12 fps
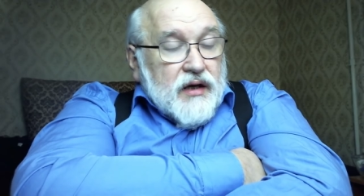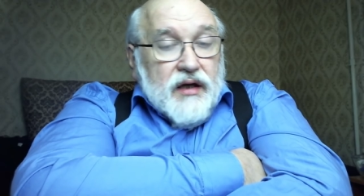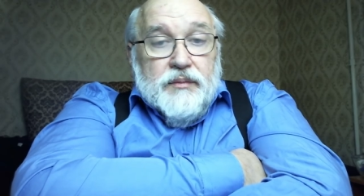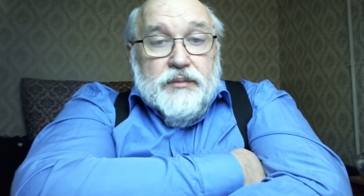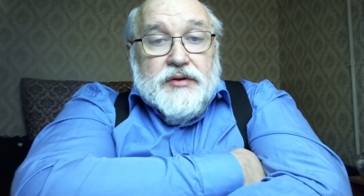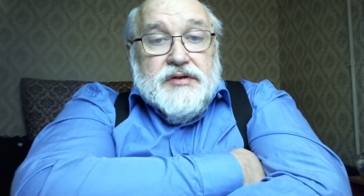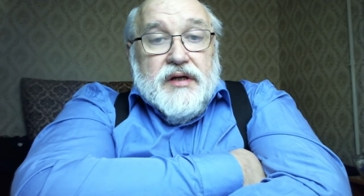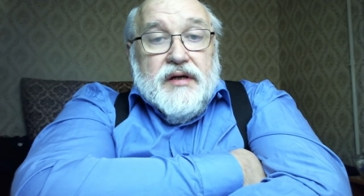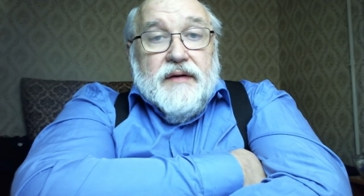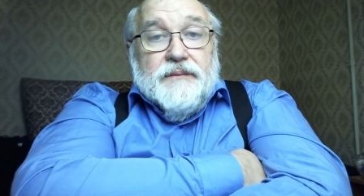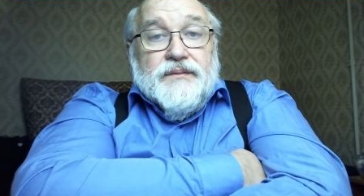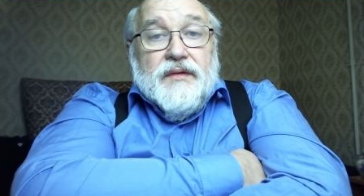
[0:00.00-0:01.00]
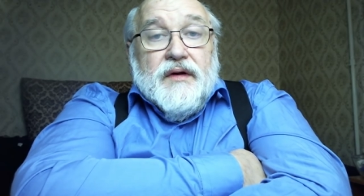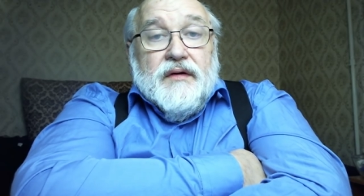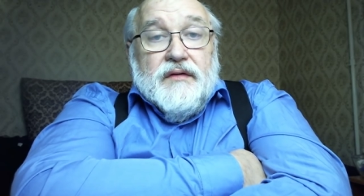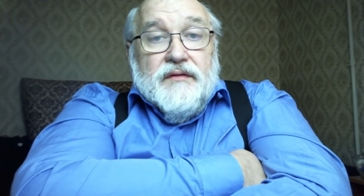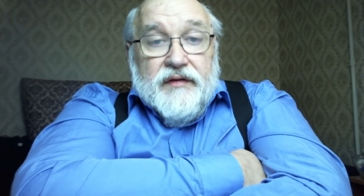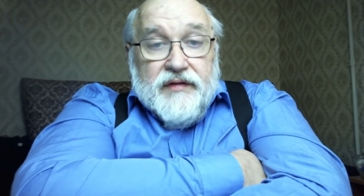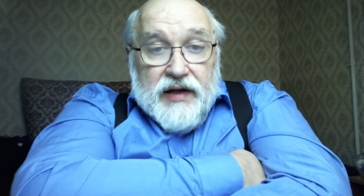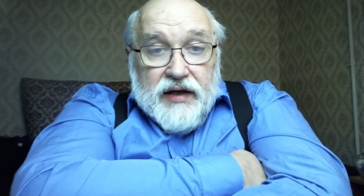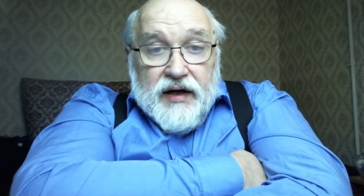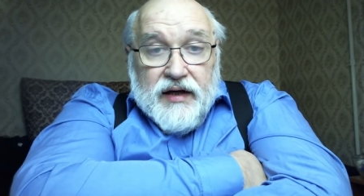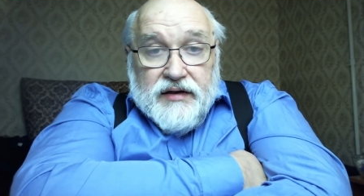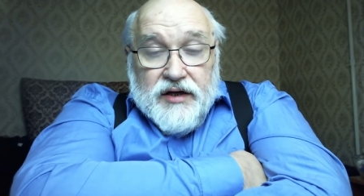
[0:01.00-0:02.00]
И после во
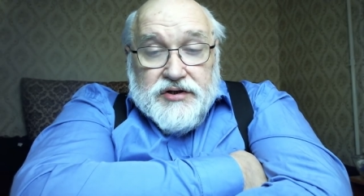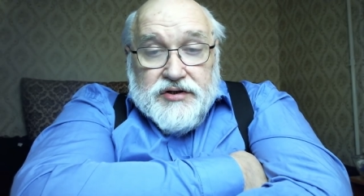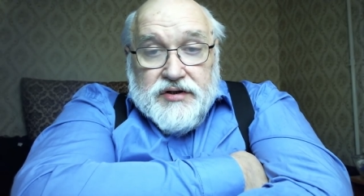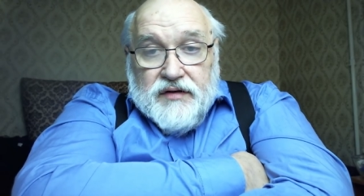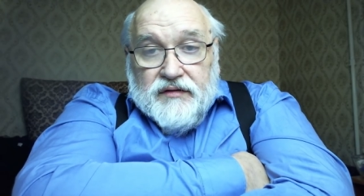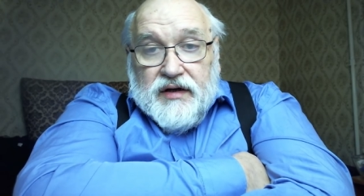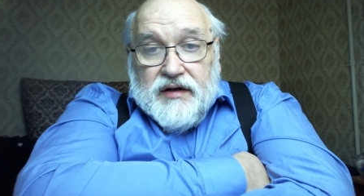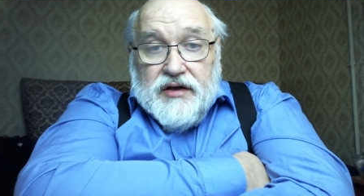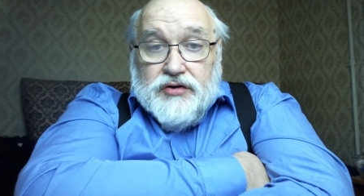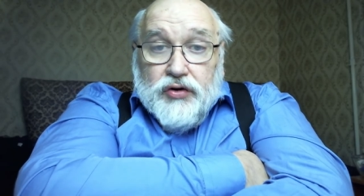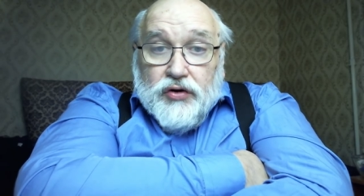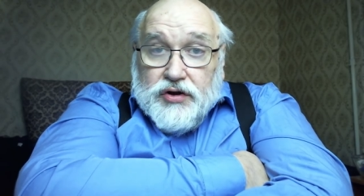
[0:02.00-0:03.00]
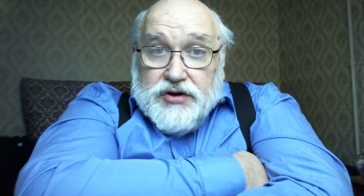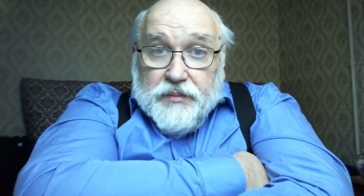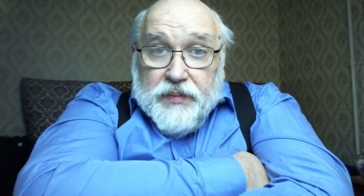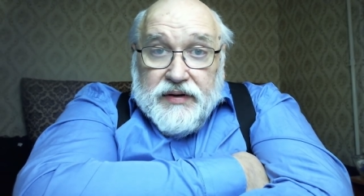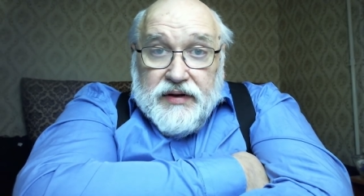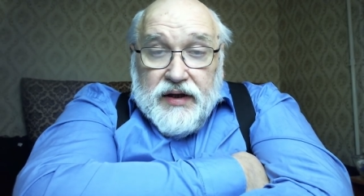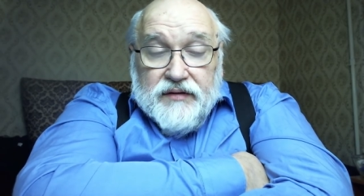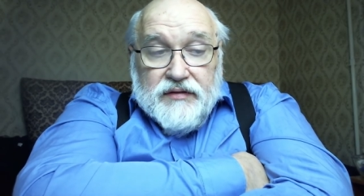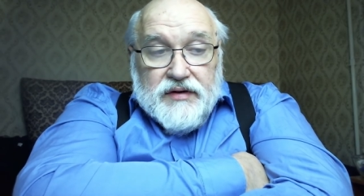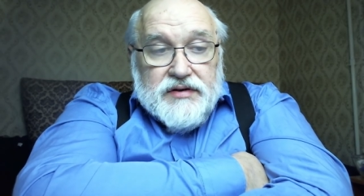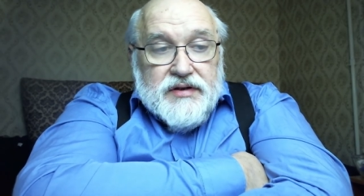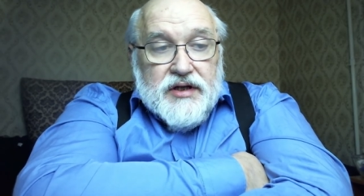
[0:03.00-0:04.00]
Великой Отечественной войны тоже
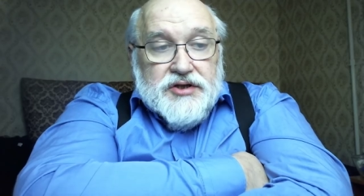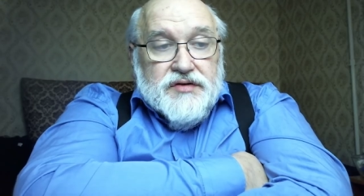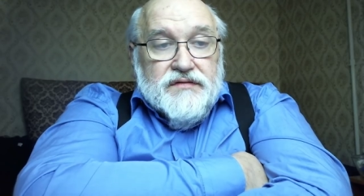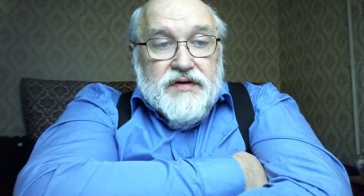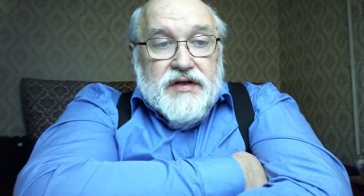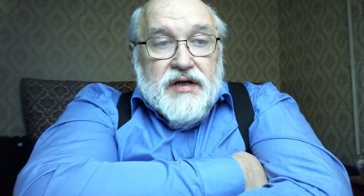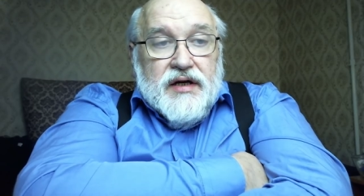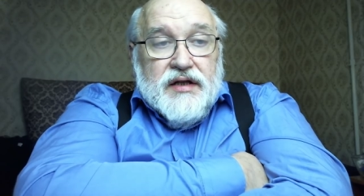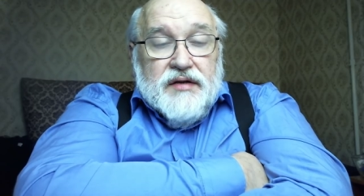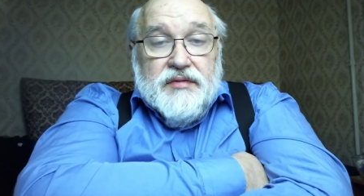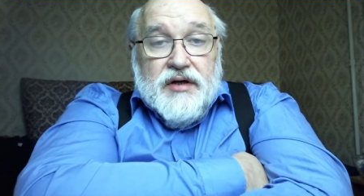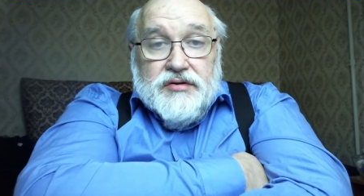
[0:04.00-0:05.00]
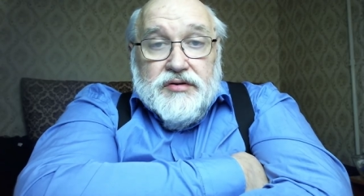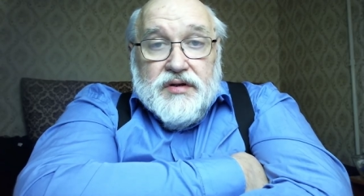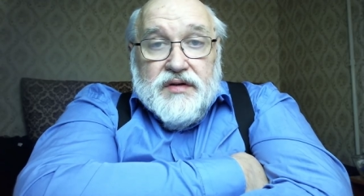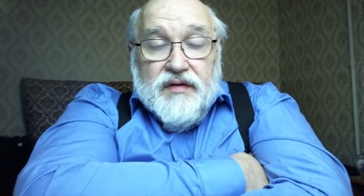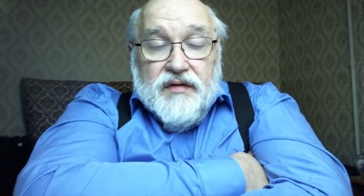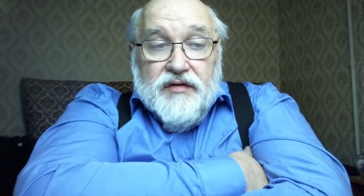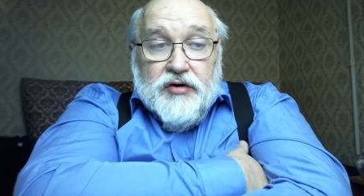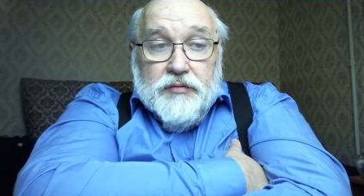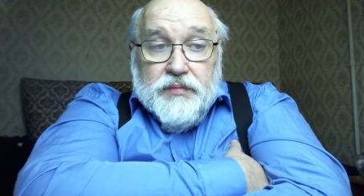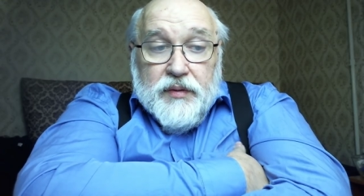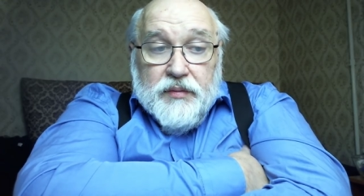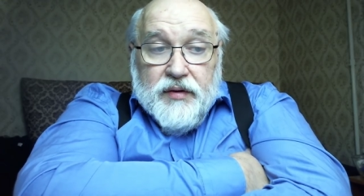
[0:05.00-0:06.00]
понравилось нашим ветеранам, которые в
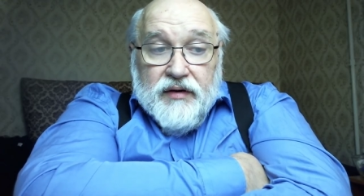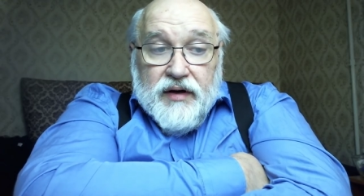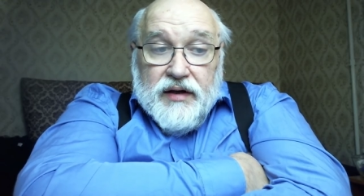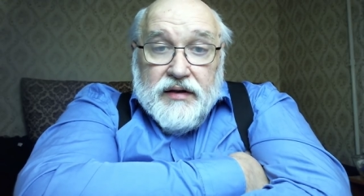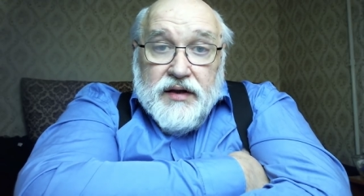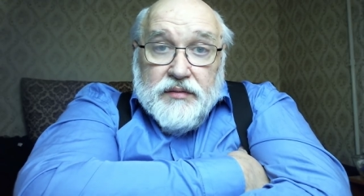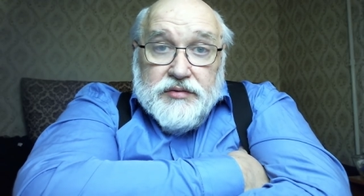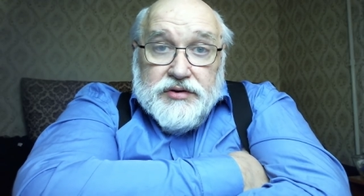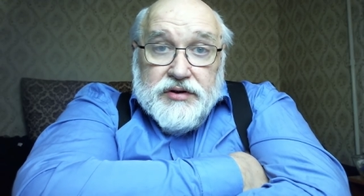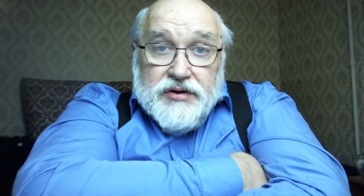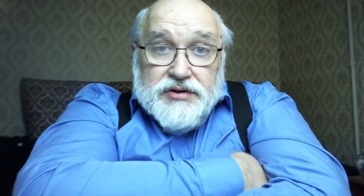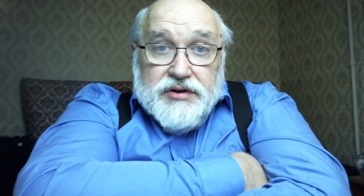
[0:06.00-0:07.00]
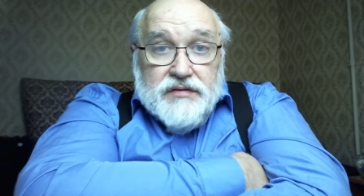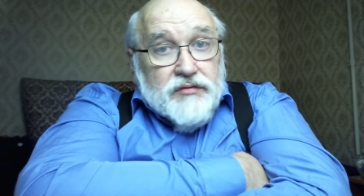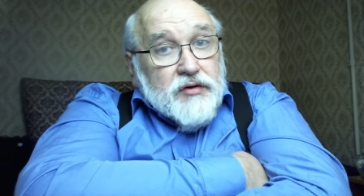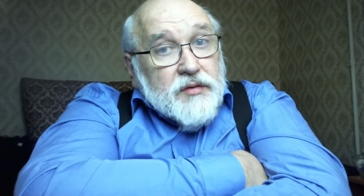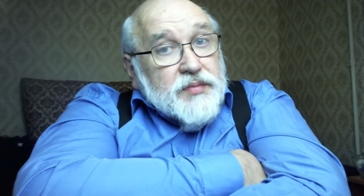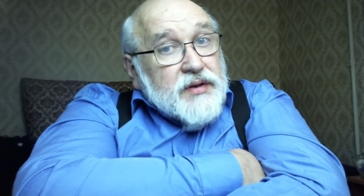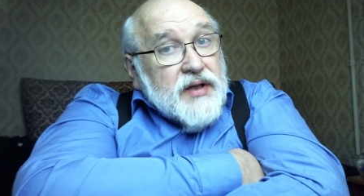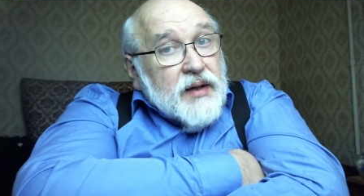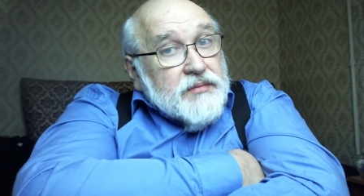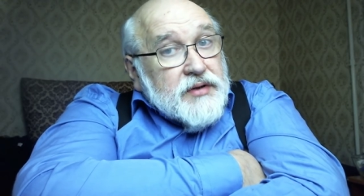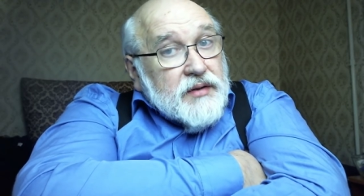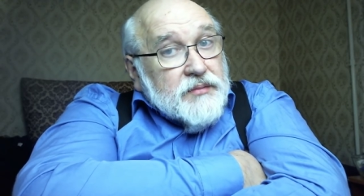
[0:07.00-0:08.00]
Европе побывали, там уж не жизнь. Вот бы
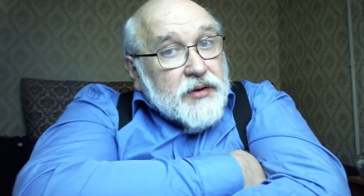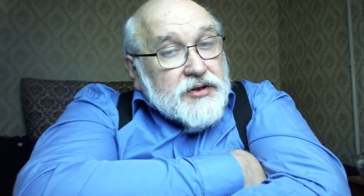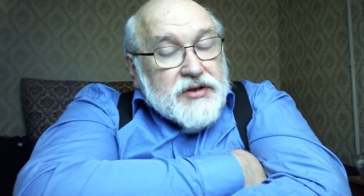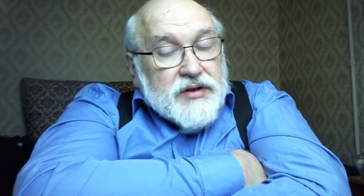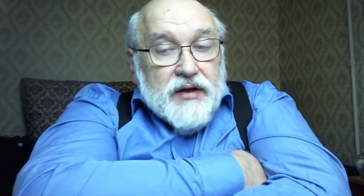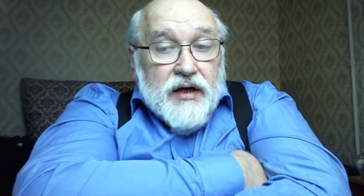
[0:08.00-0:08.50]
нам так пожить.